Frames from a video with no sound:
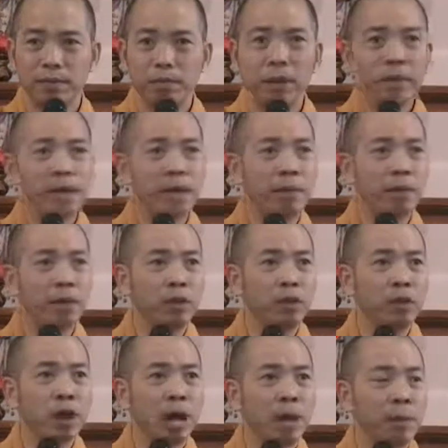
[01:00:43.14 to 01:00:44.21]
Bây giờ
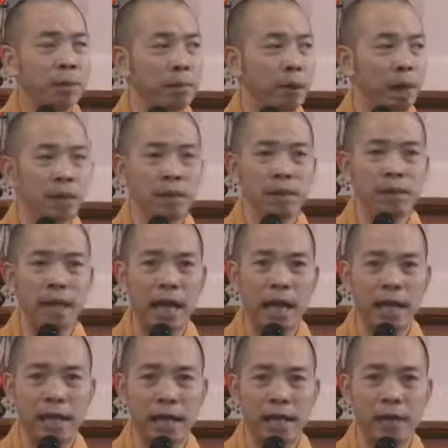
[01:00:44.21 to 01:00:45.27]
mình ra mình mở cửa
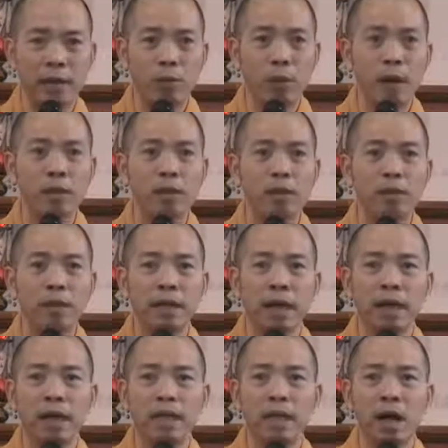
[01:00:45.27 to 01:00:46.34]
hàng ngay cái quán nước mà
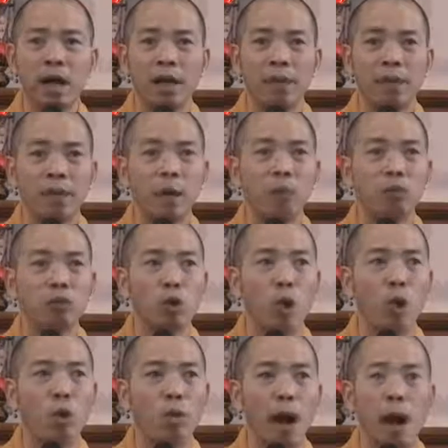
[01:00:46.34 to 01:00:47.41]
ngay cái thời mà giông
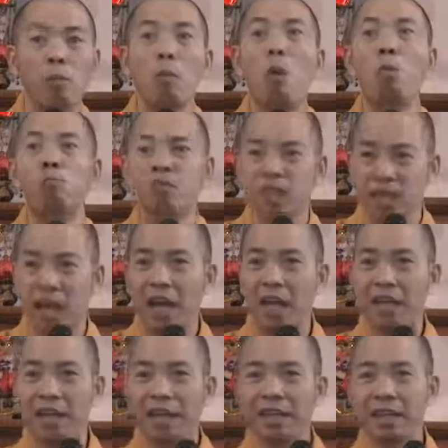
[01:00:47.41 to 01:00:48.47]
tố bão bùng như
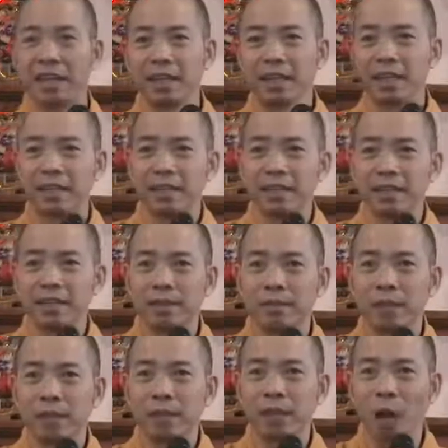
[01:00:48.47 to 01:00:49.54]
thế,
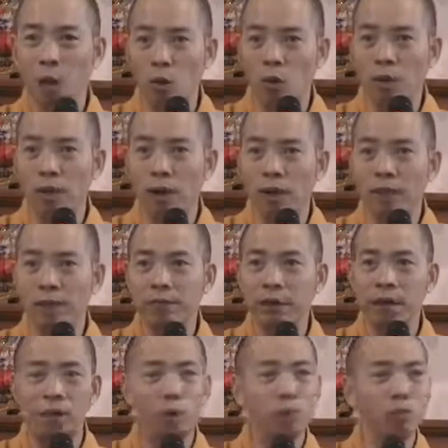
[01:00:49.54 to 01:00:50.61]
mà mình cầu Phật thì
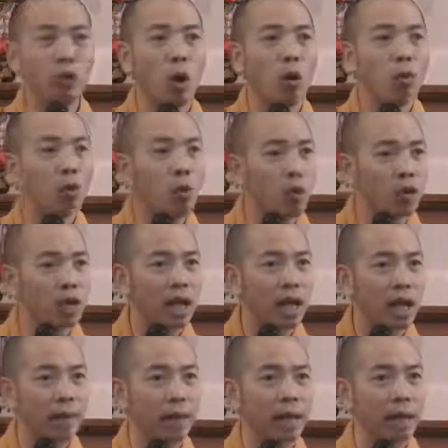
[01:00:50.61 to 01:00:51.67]
Phật cũng trốn luôn, chứ
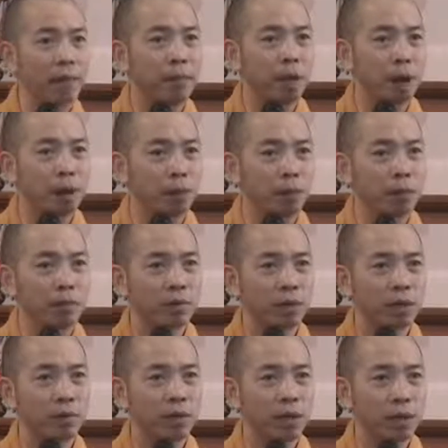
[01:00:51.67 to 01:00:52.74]
ai mà dám cầu mà
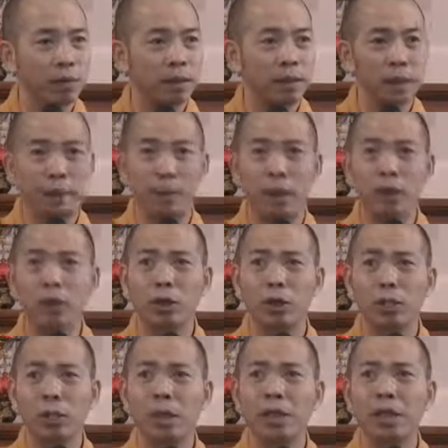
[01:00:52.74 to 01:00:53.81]
để mà chấp nhận
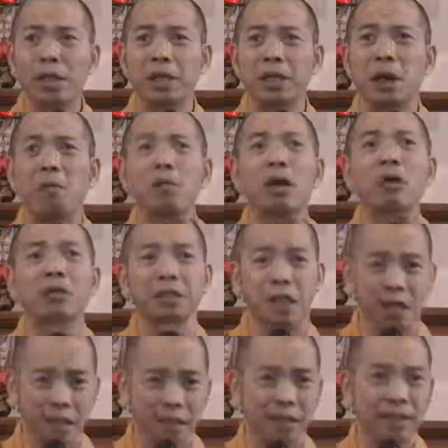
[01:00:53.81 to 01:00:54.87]
được, bởi vì không thực
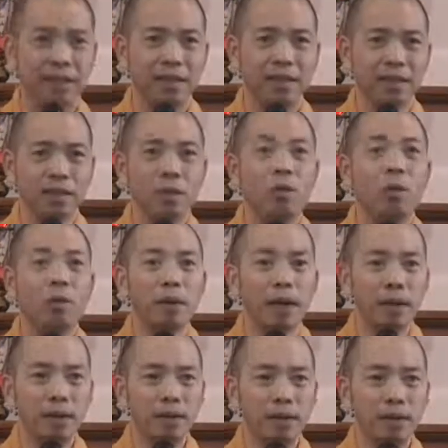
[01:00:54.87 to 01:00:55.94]
tế, đúng không ạ? À?